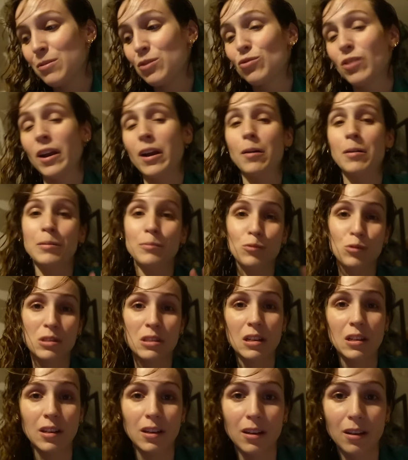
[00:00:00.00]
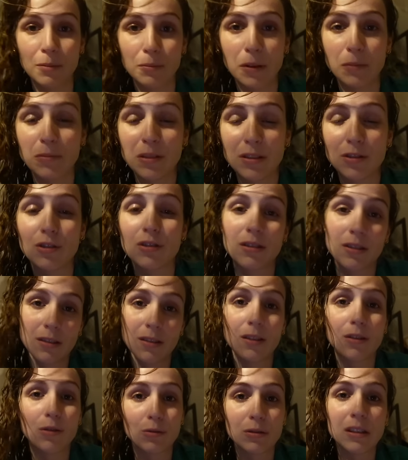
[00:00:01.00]
Mais je voulais quand même aussi lire, même si ça c'est
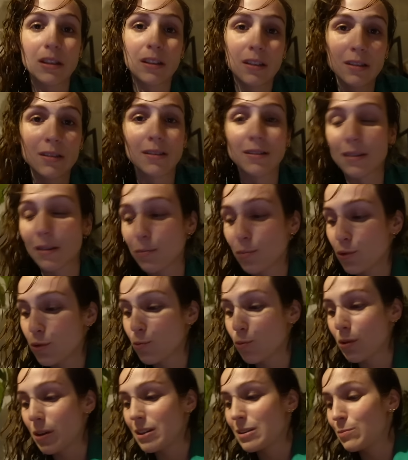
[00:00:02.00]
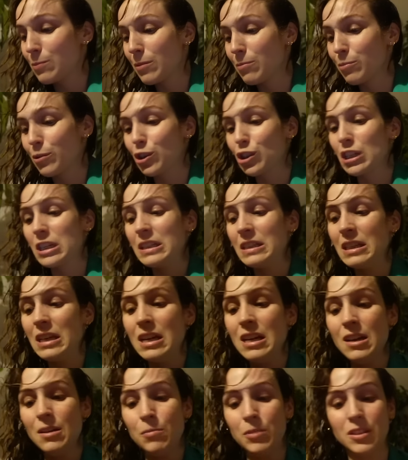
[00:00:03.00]
déconseillé, ça serait plus pour la semaine prochaine,
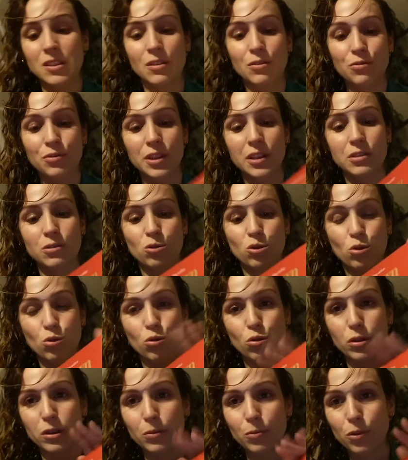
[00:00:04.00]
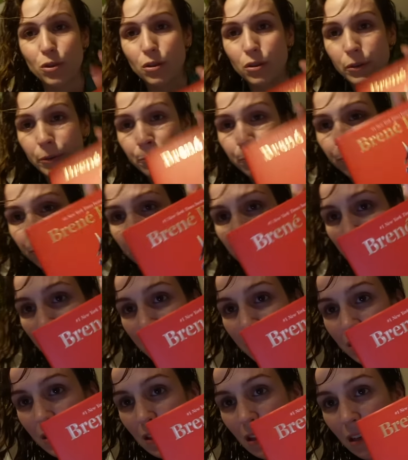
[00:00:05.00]
parce qu'il y a une fille du cours qui m'a
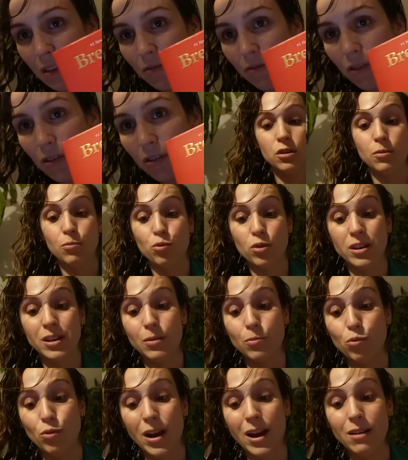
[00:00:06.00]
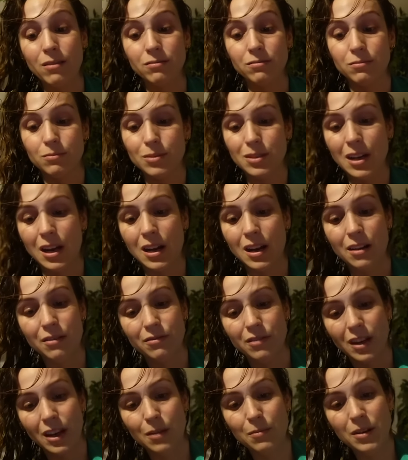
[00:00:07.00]
prêté ce livre-là, de Brené Brown, ça a l'air
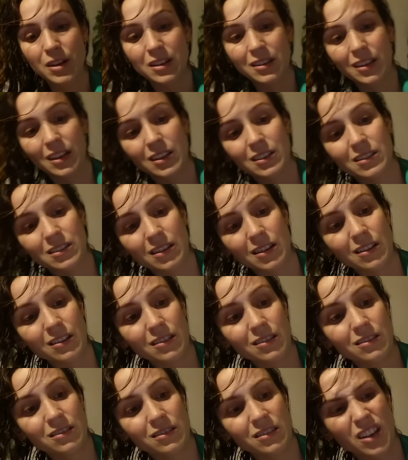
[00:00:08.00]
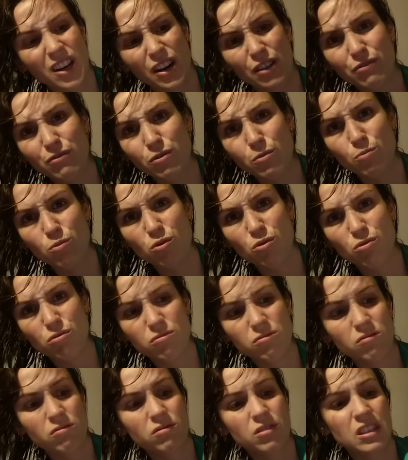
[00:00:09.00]
vraiment intéressant, il a l'air football
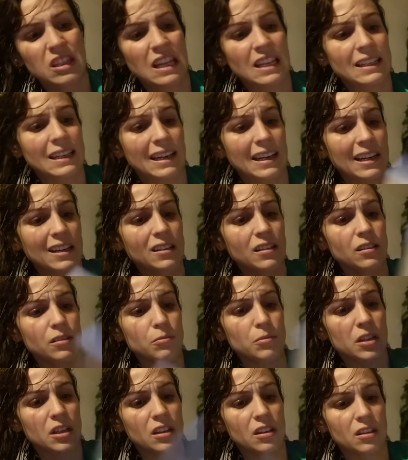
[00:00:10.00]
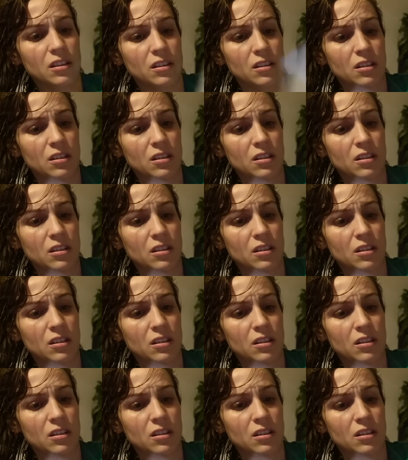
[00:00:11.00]
en anglais là, mais